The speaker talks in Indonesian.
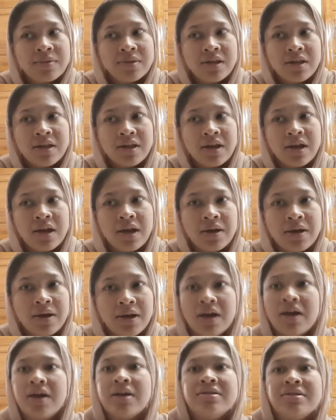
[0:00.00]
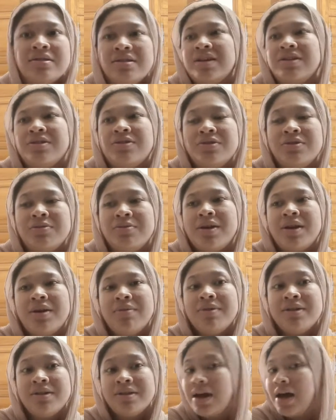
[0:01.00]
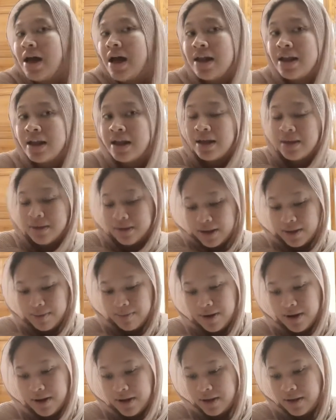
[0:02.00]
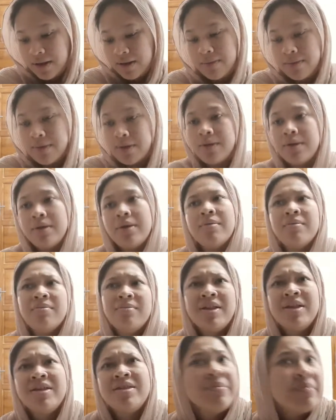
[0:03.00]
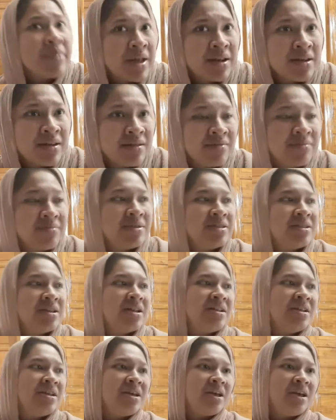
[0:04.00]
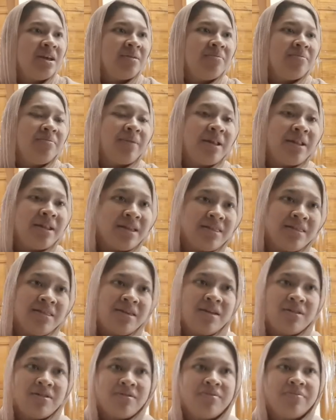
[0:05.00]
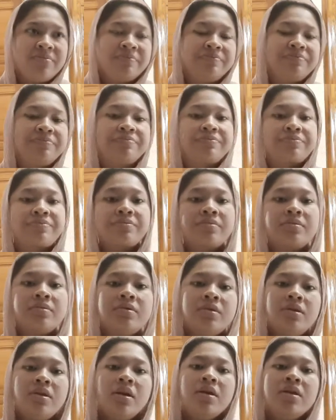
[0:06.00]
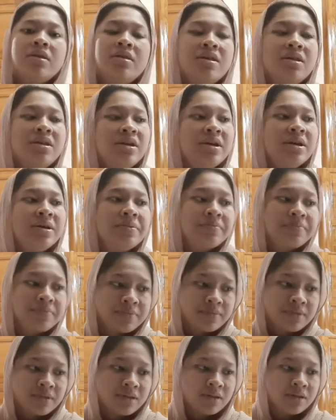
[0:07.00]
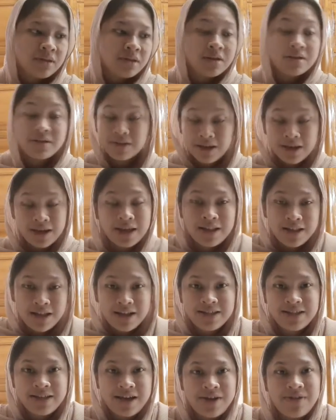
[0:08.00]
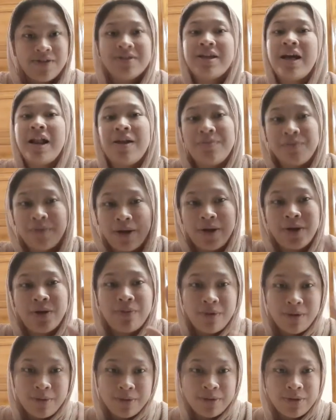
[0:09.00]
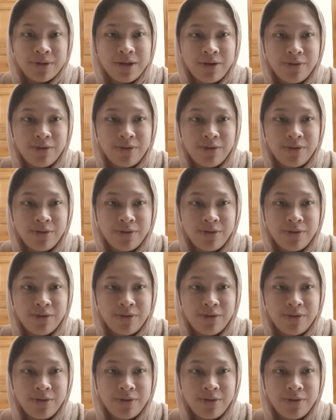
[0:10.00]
jadi ya stres tuh sebenarnya bisa di mana di manajemen bisa di manage gitu jadi ya sekian dari saya wassalamualaikum warahmatullahi